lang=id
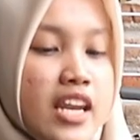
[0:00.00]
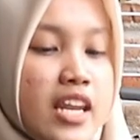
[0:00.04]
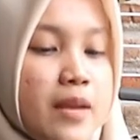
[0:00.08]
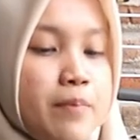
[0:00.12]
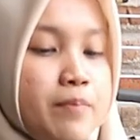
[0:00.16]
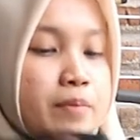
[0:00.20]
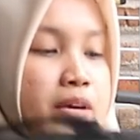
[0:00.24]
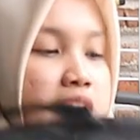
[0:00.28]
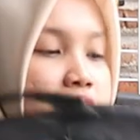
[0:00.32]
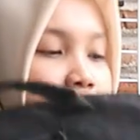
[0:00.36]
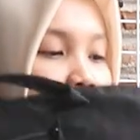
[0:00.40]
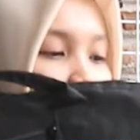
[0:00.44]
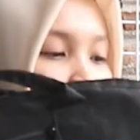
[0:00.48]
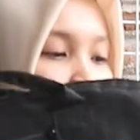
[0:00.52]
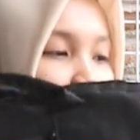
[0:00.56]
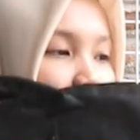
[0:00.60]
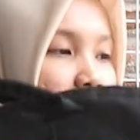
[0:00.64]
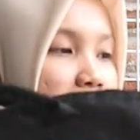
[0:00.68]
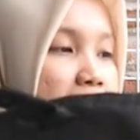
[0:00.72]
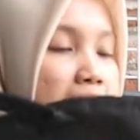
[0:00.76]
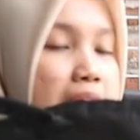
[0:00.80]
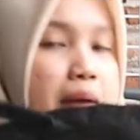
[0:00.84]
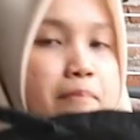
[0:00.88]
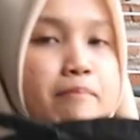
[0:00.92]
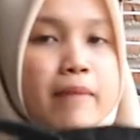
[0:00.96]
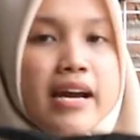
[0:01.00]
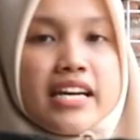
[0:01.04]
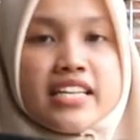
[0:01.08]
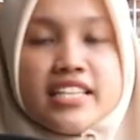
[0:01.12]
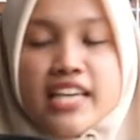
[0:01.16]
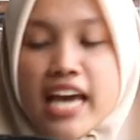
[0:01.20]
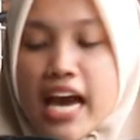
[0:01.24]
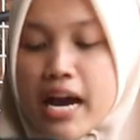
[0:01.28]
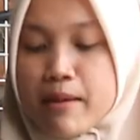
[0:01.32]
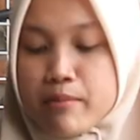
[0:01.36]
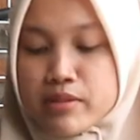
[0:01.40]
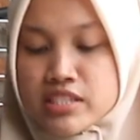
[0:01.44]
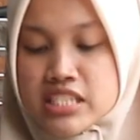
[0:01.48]
lebih aman
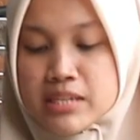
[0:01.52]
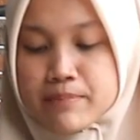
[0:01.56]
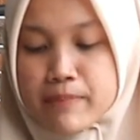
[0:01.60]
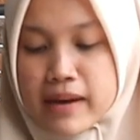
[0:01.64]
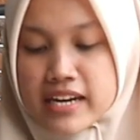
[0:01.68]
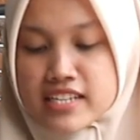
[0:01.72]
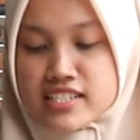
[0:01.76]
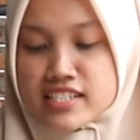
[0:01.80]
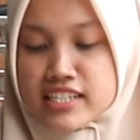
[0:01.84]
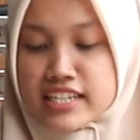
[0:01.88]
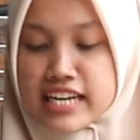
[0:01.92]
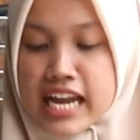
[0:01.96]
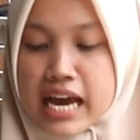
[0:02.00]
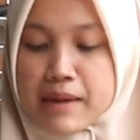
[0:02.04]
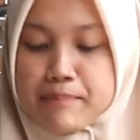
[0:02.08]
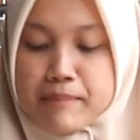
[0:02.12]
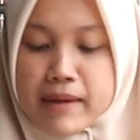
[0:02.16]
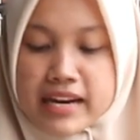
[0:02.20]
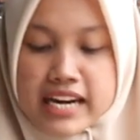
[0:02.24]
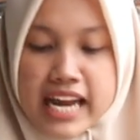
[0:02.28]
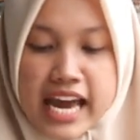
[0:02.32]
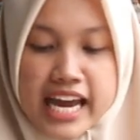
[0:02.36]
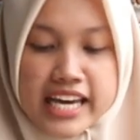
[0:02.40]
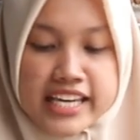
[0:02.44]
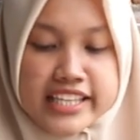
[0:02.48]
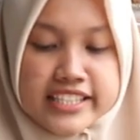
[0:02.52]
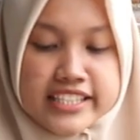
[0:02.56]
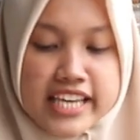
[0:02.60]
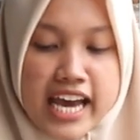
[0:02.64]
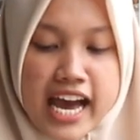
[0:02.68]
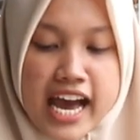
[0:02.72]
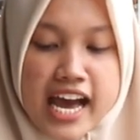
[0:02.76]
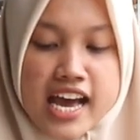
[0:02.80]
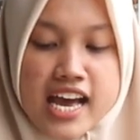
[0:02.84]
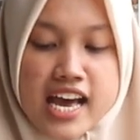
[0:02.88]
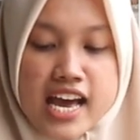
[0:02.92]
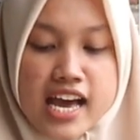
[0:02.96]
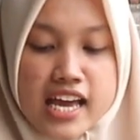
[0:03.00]
ya menyimpan senapan
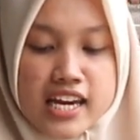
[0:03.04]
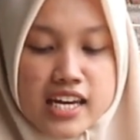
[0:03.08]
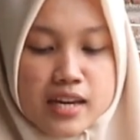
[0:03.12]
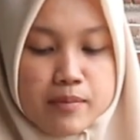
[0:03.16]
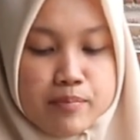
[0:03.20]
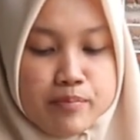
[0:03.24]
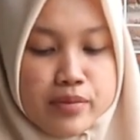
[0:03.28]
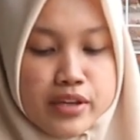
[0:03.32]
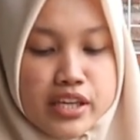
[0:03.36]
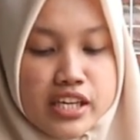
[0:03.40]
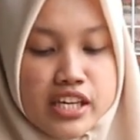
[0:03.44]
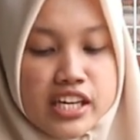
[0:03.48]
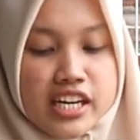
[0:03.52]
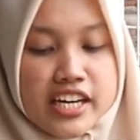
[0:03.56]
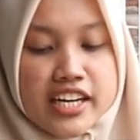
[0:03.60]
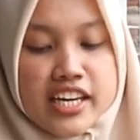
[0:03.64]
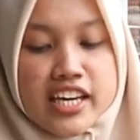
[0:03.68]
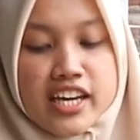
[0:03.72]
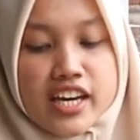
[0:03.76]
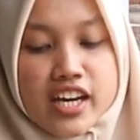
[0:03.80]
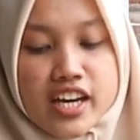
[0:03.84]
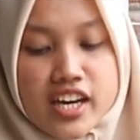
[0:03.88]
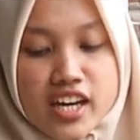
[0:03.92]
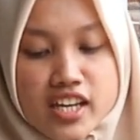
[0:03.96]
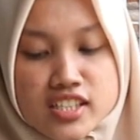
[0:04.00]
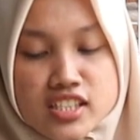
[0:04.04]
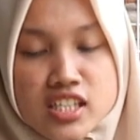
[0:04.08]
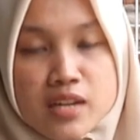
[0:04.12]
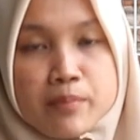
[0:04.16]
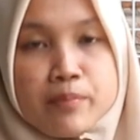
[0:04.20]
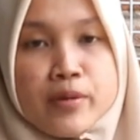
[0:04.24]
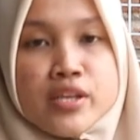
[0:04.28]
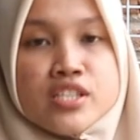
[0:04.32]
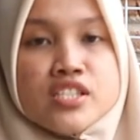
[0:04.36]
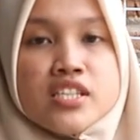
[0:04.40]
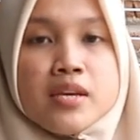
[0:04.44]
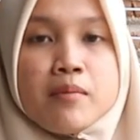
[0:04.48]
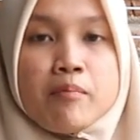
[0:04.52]
anginnya lebih ringkes
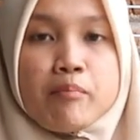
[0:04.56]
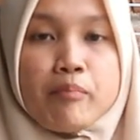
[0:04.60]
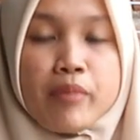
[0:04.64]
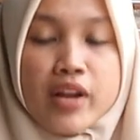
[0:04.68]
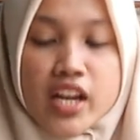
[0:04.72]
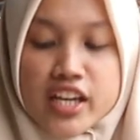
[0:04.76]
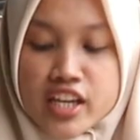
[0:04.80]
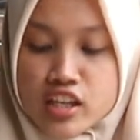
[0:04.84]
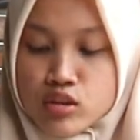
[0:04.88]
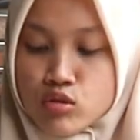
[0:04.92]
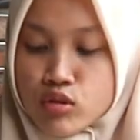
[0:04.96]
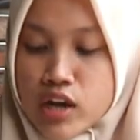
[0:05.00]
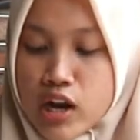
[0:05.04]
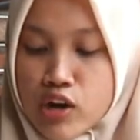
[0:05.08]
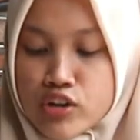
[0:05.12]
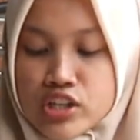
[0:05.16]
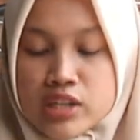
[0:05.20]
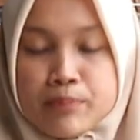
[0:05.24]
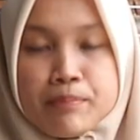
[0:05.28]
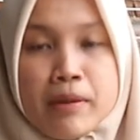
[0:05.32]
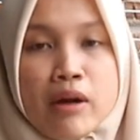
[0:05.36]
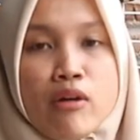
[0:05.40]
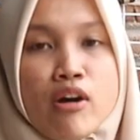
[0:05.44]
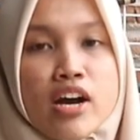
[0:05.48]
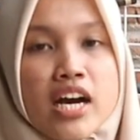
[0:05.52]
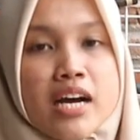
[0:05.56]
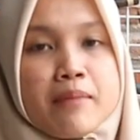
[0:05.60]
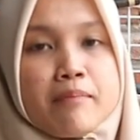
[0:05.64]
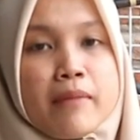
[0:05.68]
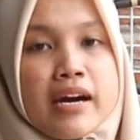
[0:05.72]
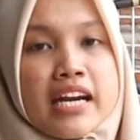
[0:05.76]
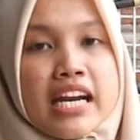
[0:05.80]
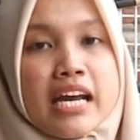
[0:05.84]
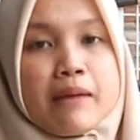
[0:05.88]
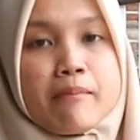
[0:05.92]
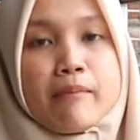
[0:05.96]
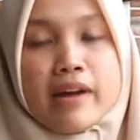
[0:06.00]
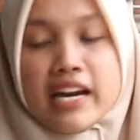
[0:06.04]
lebih simple gitu kalau dibawa
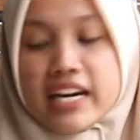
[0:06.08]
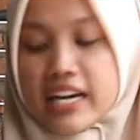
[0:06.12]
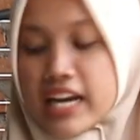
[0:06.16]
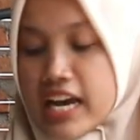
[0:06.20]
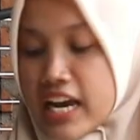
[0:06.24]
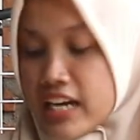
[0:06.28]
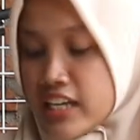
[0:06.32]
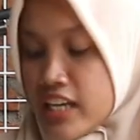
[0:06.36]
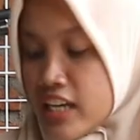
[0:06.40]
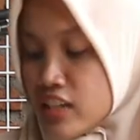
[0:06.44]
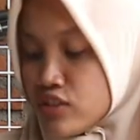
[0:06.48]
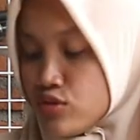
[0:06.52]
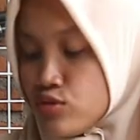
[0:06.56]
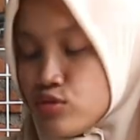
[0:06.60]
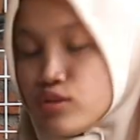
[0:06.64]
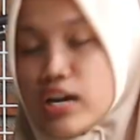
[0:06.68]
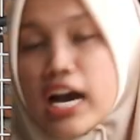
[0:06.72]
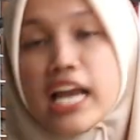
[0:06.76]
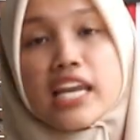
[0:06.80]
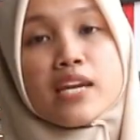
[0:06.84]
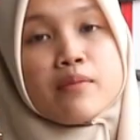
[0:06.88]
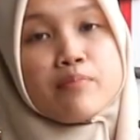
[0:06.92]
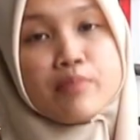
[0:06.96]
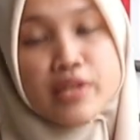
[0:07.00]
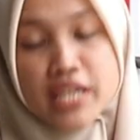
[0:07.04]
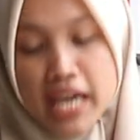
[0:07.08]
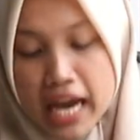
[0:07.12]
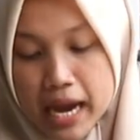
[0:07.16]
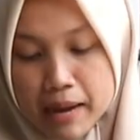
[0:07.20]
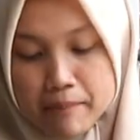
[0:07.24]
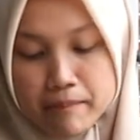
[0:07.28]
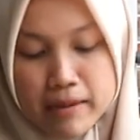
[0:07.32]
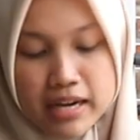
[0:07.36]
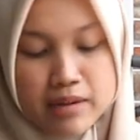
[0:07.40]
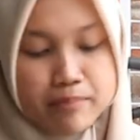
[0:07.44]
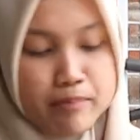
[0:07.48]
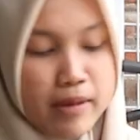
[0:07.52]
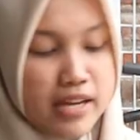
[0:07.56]
kemana-mana dan juga lebih
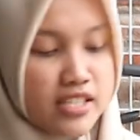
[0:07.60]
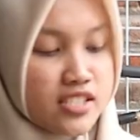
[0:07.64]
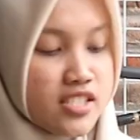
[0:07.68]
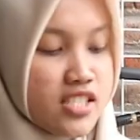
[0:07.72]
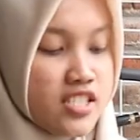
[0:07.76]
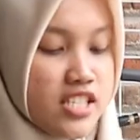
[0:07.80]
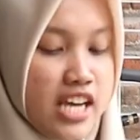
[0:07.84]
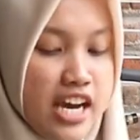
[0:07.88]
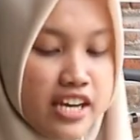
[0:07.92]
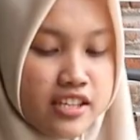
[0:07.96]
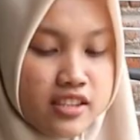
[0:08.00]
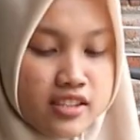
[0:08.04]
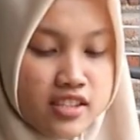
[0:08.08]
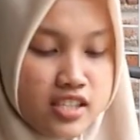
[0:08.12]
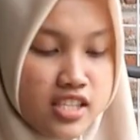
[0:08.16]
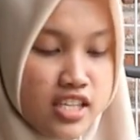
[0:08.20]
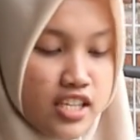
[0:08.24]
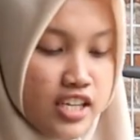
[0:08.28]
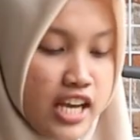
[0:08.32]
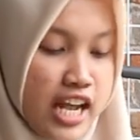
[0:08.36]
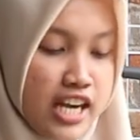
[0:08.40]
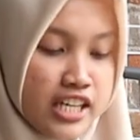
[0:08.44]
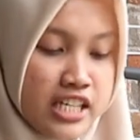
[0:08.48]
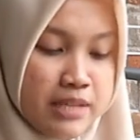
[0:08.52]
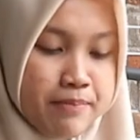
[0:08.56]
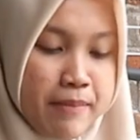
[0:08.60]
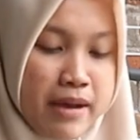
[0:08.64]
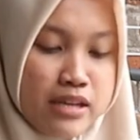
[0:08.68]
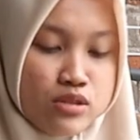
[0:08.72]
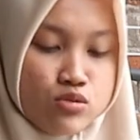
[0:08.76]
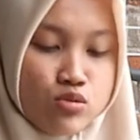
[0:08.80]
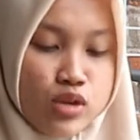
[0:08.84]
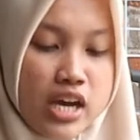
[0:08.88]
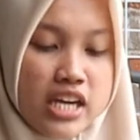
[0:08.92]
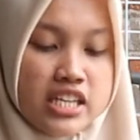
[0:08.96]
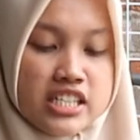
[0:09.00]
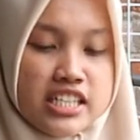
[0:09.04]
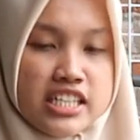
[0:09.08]
aman pastinya tinggal
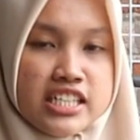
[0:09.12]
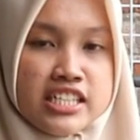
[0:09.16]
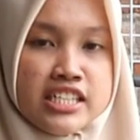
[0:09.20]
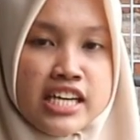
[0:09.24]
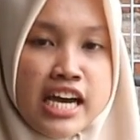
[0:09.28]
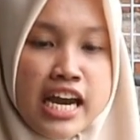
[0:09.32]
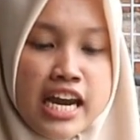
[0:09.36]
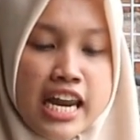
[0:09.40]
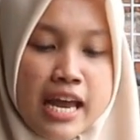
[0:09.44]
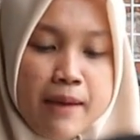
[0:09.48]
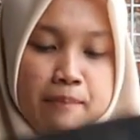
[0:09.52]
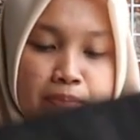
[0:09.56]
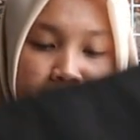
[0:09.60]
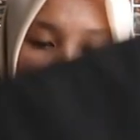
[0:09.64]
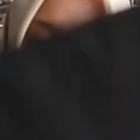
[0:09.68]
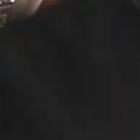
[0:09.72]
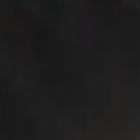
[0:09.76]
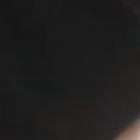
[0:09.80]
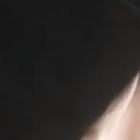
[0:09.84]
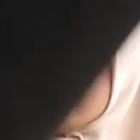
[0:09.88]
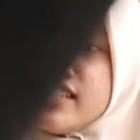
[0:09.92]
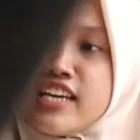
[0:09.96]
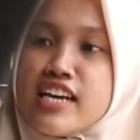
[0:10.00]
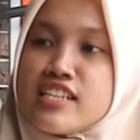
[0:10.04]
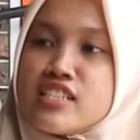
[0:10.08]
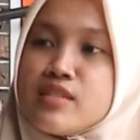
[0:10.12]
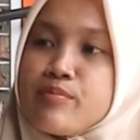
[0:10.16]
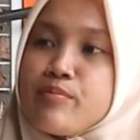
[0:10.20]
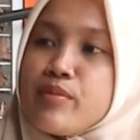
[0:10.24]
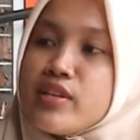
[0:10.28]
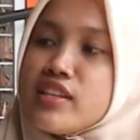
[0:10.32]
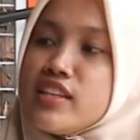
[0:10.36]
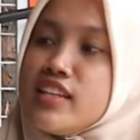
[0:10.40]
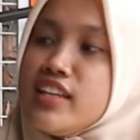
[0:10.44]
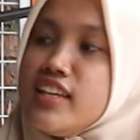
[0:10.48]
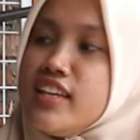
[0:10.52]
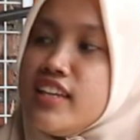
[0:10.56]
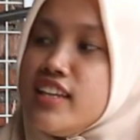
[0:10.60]
dimasukkan ke dalam tasnya
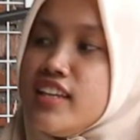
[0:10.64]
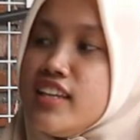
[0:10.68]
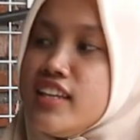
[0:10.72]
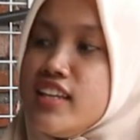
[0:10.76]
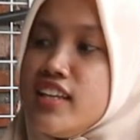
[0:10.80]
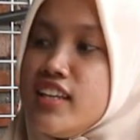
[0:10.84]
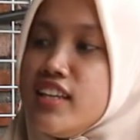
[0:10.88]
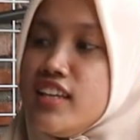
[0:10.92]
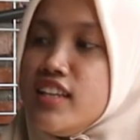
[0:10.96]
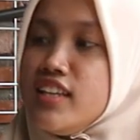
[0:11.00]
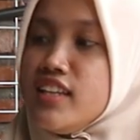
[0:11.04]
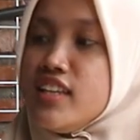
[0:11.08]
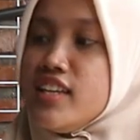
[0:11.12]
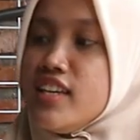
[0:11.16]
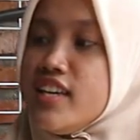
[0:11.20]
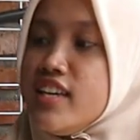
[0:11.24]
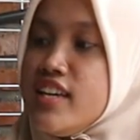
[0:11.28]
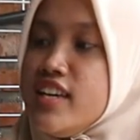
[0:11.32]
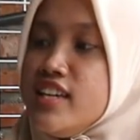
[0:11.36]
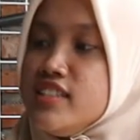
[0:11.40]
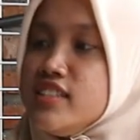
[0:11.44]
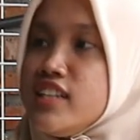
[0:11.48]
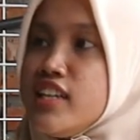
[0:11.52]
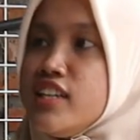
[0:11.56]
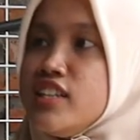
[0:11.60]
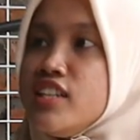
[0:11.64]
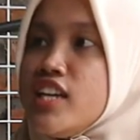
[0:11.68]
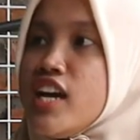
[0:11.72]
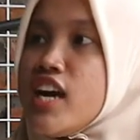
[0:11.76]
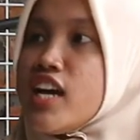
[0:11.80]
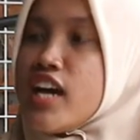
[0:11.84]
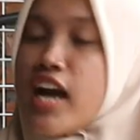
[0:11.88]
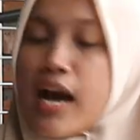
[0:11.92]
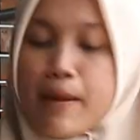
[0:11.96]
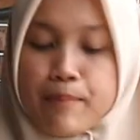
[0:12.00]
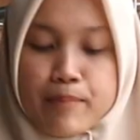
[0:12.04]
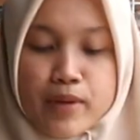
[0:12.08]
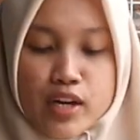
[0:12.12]
seperti ini nih jadinya
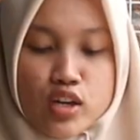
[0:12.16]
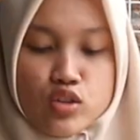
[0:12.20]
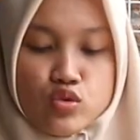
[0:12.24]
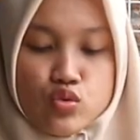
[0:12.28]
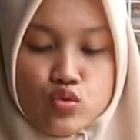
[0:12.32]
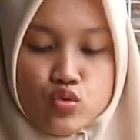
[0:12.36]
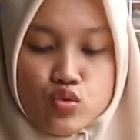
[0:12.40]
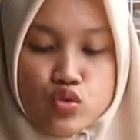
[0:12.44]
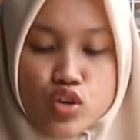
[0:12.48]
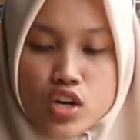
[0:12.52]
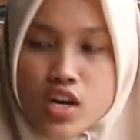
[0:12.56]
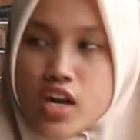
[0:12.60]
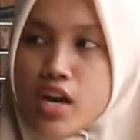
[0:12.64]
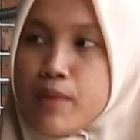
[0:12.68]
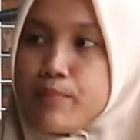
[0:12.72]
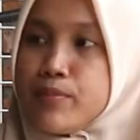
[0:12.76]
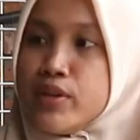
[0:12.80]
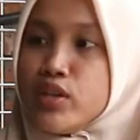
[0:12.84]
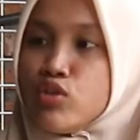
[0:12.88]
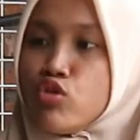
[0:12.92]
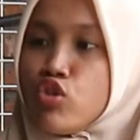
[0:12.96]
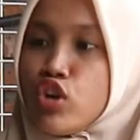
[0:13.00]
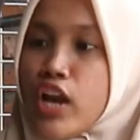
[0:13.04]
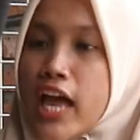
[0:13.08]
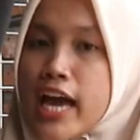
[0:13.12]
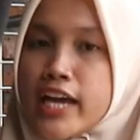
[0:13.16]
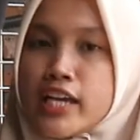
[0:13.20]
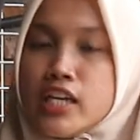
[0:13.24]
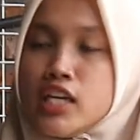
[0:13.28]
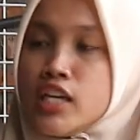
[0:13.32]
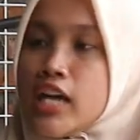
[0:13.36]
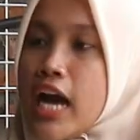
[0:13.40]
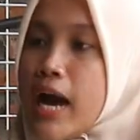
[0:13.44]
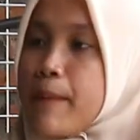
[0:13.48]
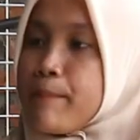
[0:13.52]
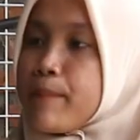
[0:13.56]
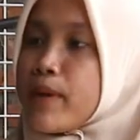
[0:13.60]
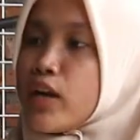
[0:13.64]
nggak perlu bingung lagi
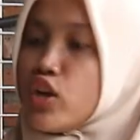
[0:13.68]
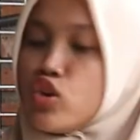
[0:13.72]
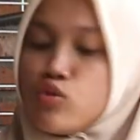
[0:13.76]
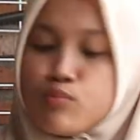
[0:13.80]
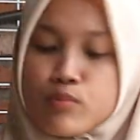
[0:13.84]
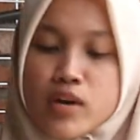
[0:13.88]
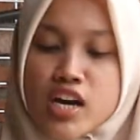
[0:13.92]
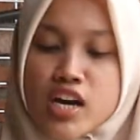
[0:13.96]
nggak perlu